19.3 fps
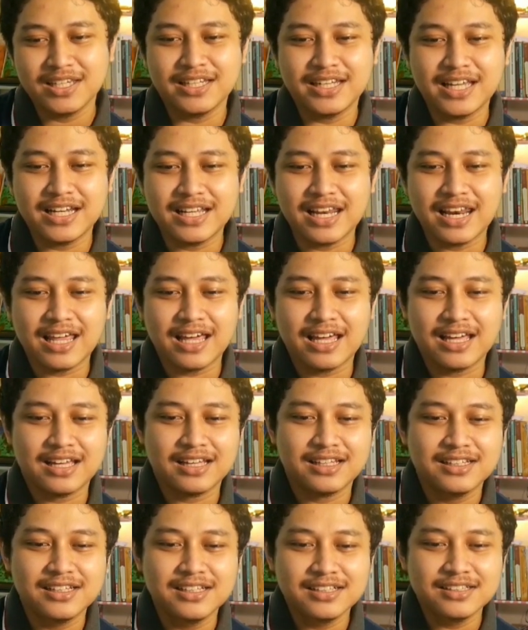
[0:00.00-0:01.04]
Ini adalah
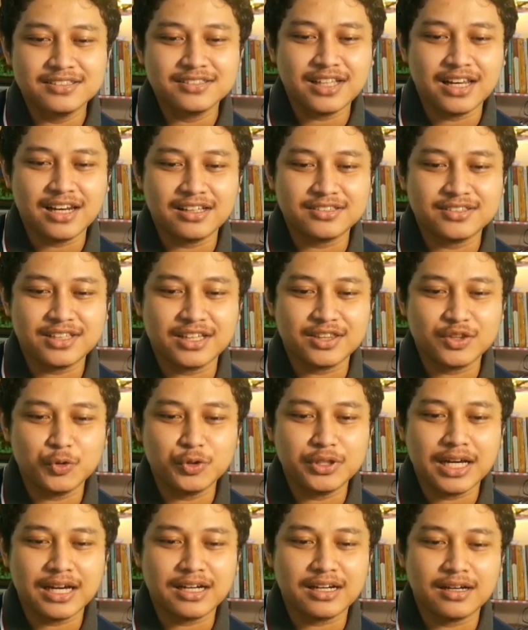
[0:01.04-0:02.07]
salah satu
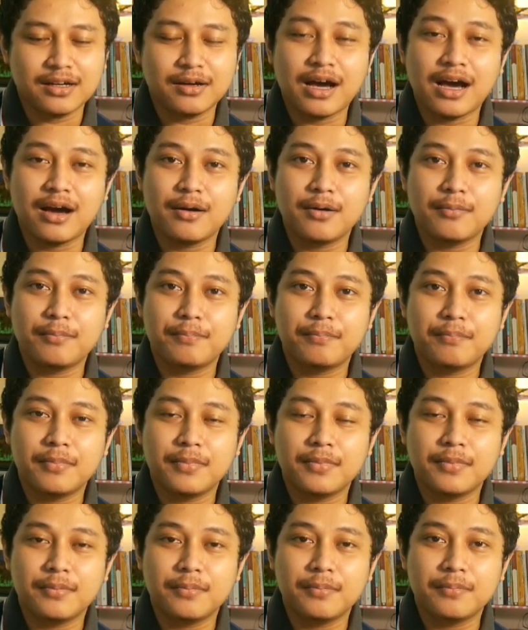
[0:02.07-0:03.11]
yang
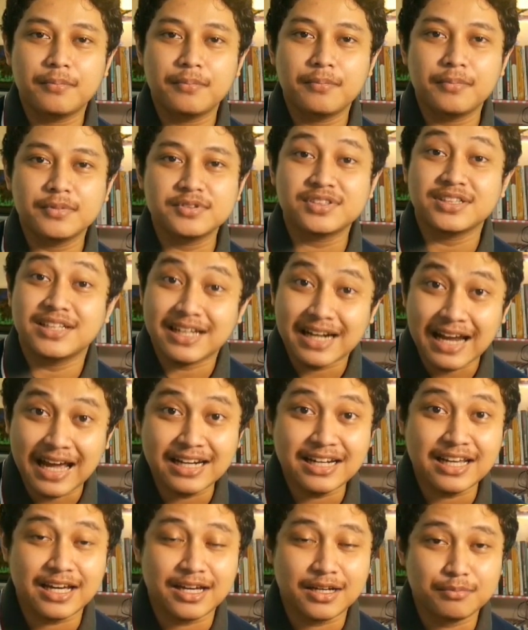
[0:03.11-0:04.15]

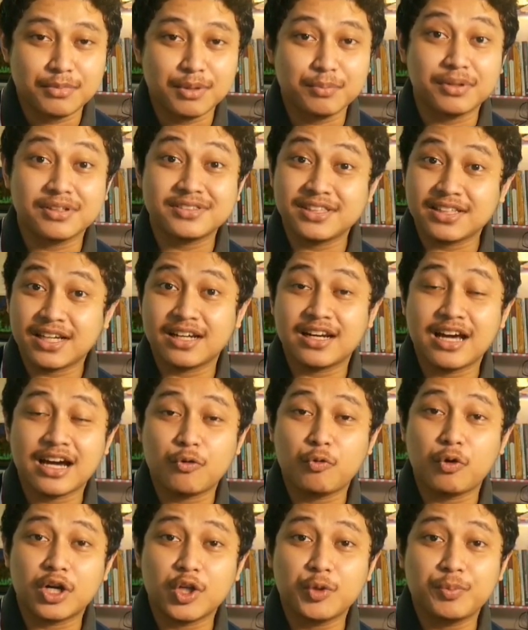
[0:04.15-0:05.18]
sederhana. Membersihkan
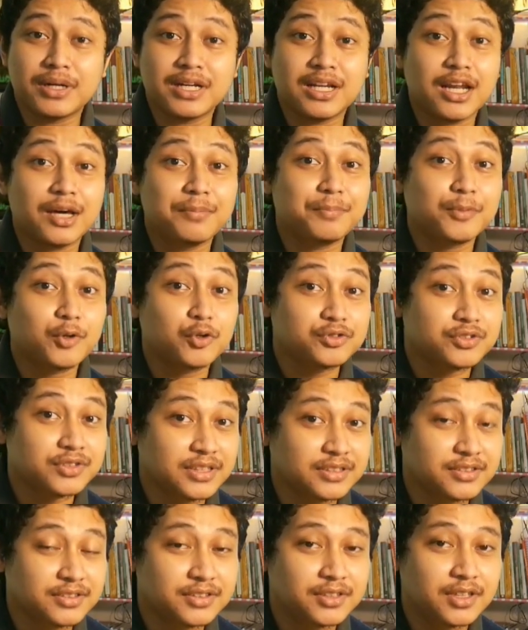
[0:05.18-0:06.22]
akuarium adalah
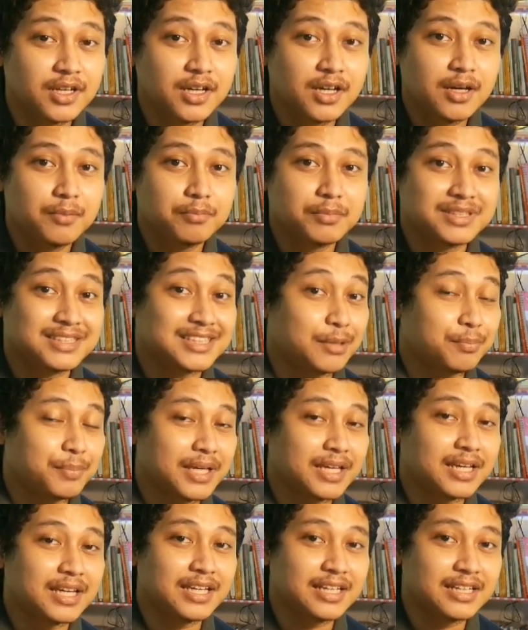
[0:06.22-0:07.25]
proses
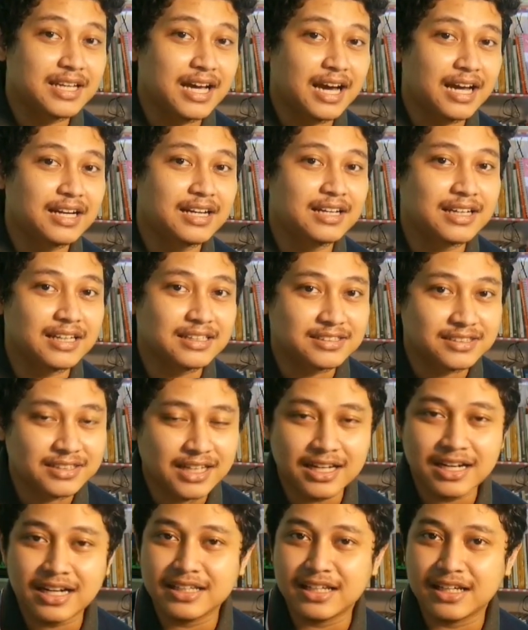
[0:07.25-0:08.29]
mencapai keindahan dengan
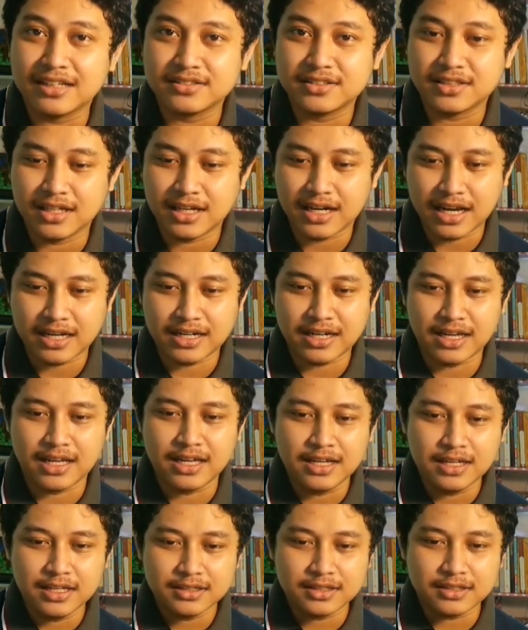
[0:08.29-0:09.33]
cara yang sederhana,
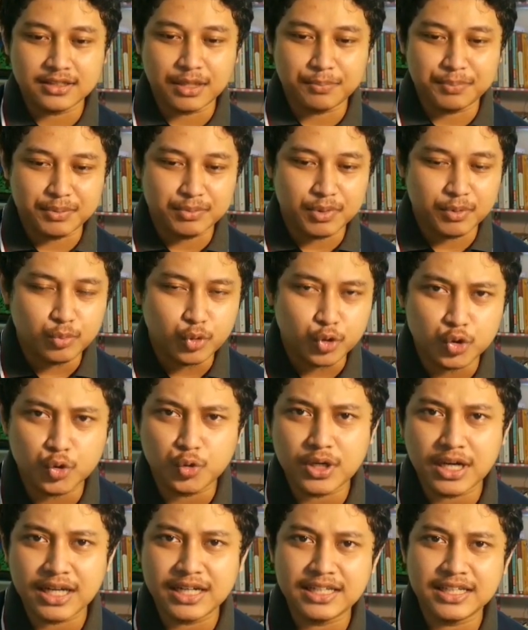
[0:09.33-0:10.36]
tetapi
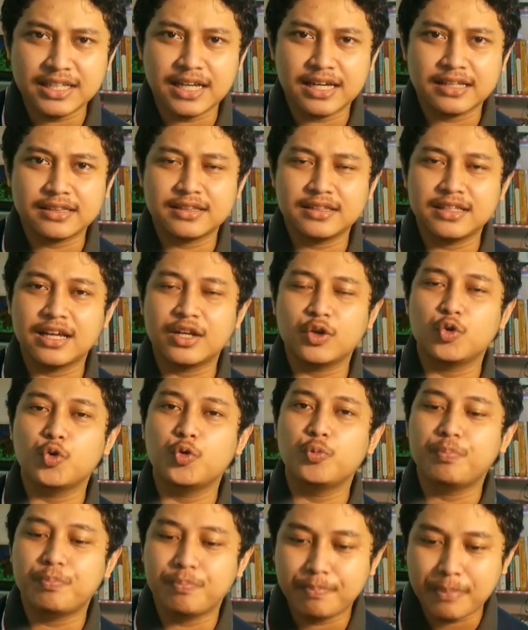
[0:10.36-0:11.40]
membutuhkan niat dan
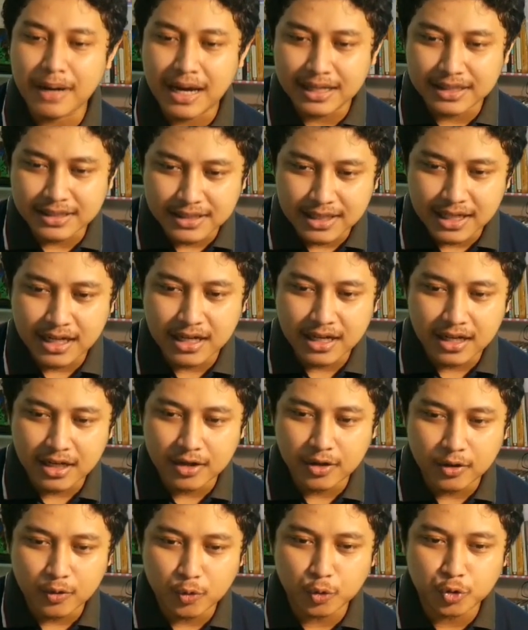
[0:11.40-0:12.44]
upaya
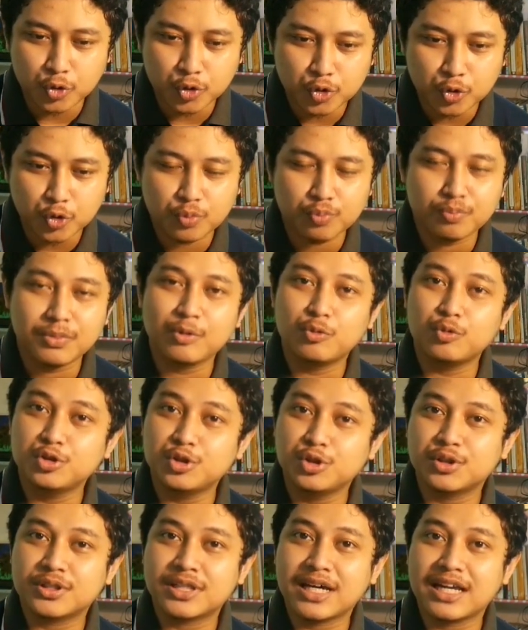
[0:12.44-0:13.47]
untuk
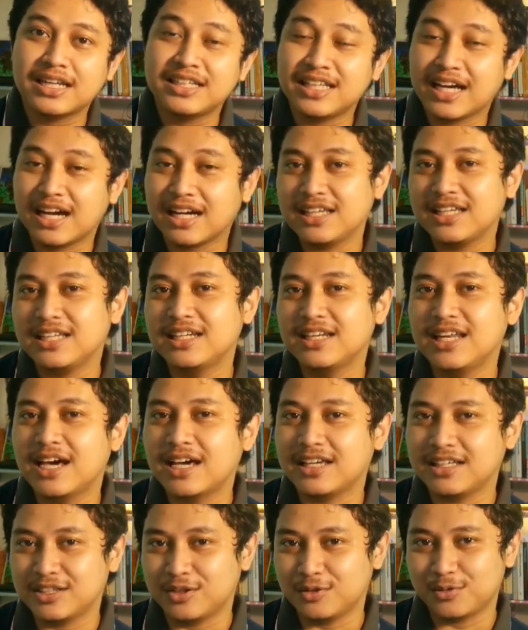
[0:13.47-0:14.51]
mewujudkan yang
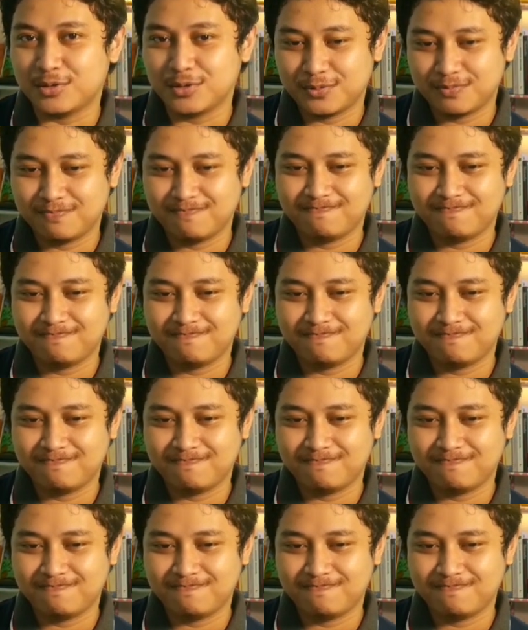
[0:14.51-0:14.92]
indah itu